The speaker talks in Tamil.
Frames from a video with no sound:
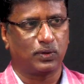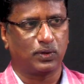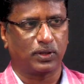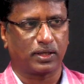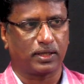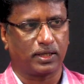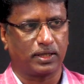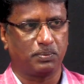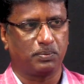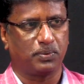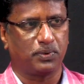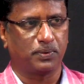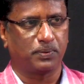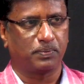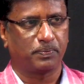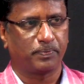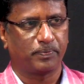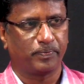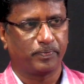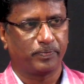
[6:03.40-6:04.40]
என்னோட கணிப்பு
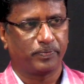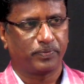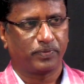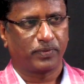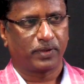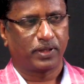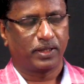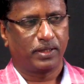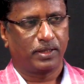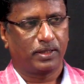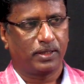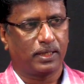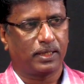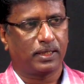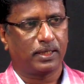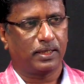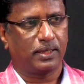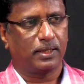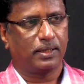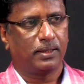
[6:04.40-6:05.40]

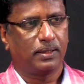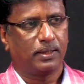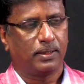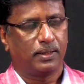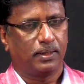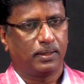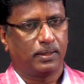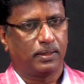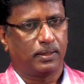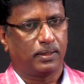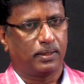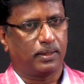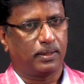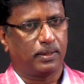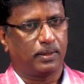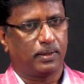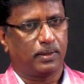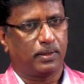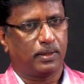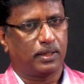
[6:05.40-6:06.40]
ஏன்னா
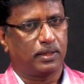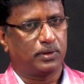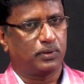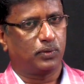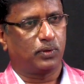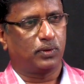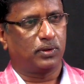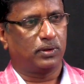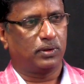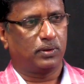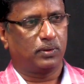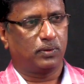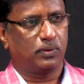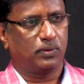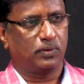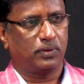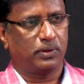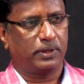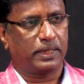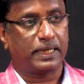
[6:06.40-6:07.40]
அது ஒரு
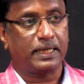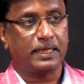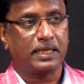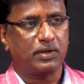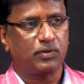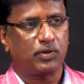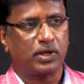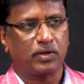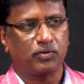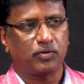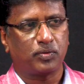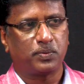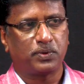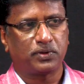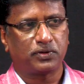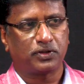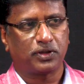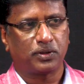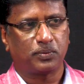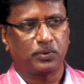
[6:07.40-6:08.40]
நெகட்டிவான
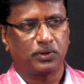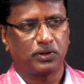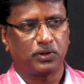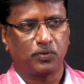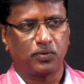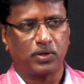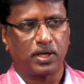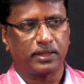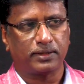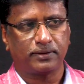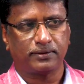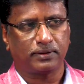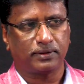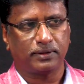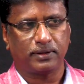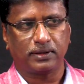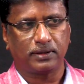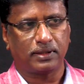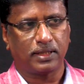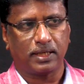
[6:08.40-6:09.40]
விமர்சனம் வந்து
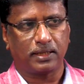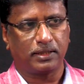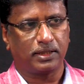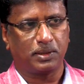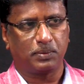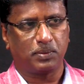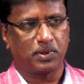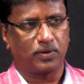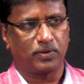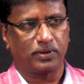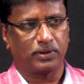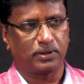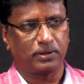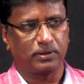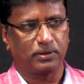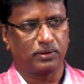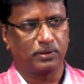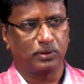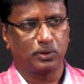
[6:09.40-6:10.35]
வாரிசுக்கு தான் அதிகமாக வந்தது